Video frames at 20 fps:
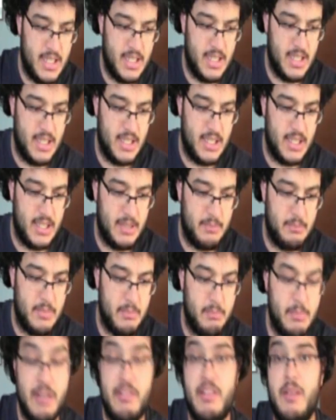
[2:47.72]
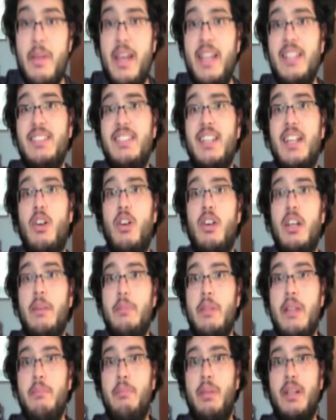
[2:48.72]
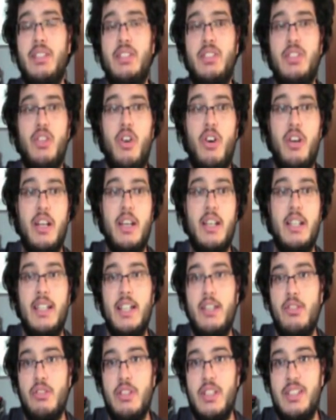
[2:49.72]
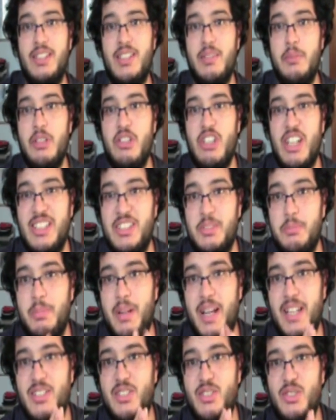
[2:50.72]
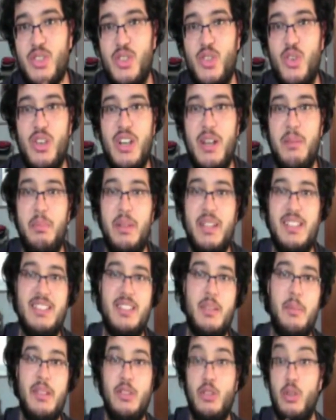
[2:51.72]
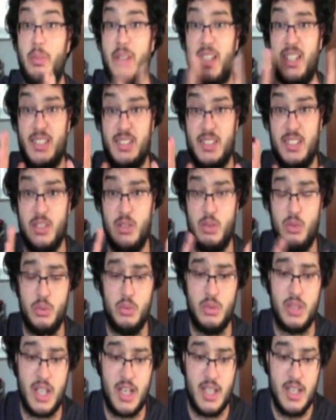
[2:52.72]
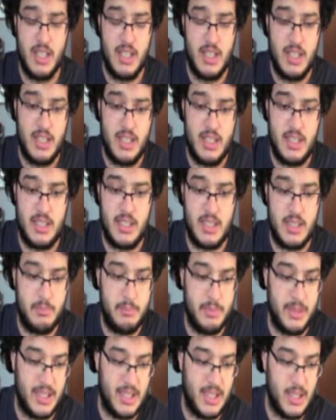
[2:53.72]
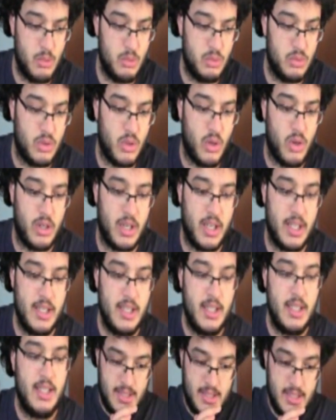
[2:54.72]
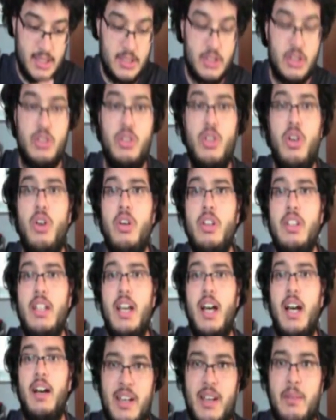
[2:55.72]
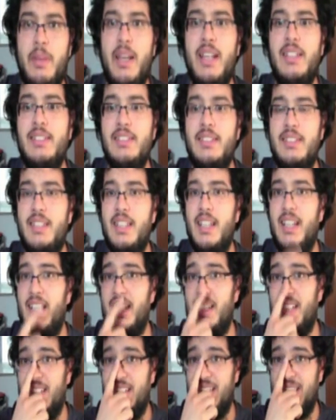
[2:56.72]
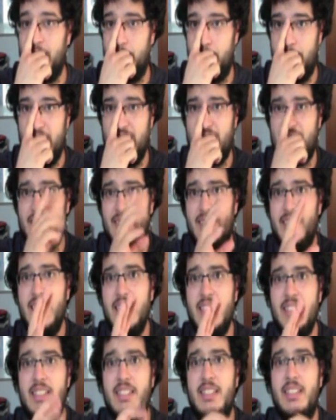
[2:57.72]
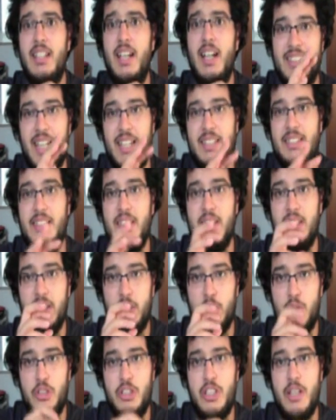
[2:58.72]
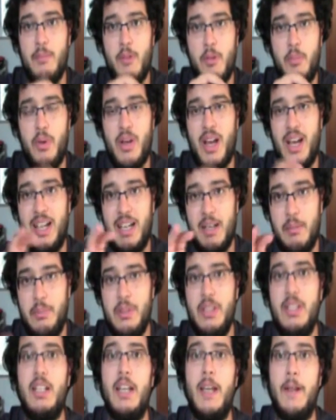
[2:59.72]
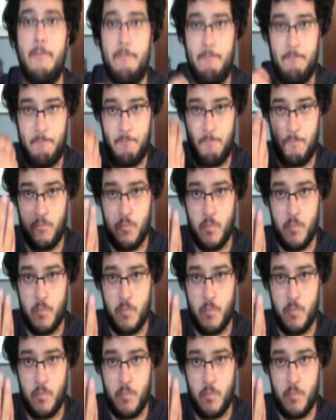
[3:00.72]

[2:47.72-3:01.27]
E, brevemente la mia impressione, credo di essermi già espresso con l'apprezzamento per la scrittura eh, per l'autore, la storia veramente eh, ben scritta, tratti riusciremo poi a capire